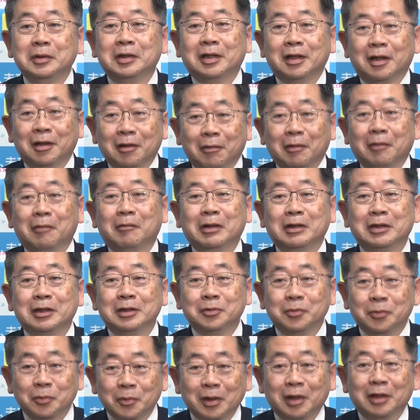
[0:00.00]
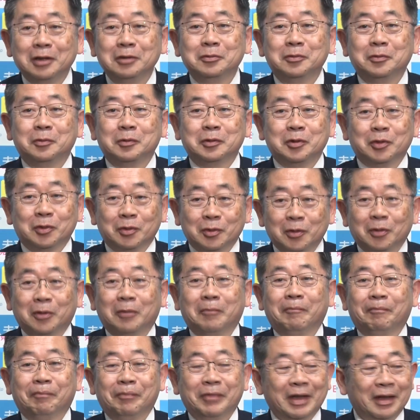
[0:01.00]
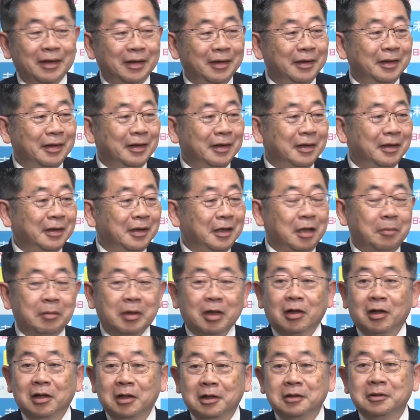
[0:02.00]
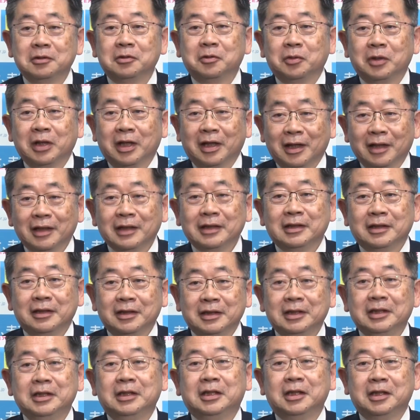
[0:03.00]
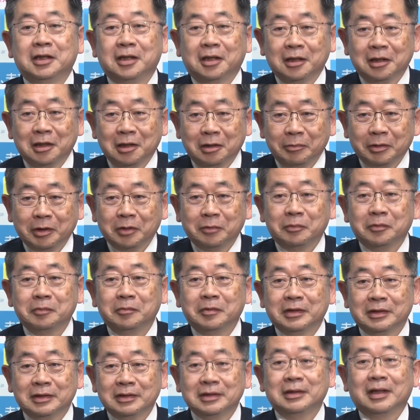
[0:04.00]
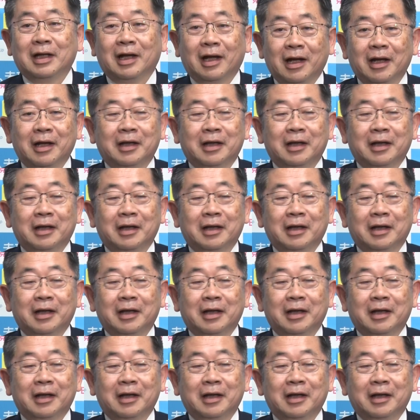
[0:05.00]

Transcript: を言ったかは私の方から言うのもちょっとはばかられるので。聞いていただければと思います。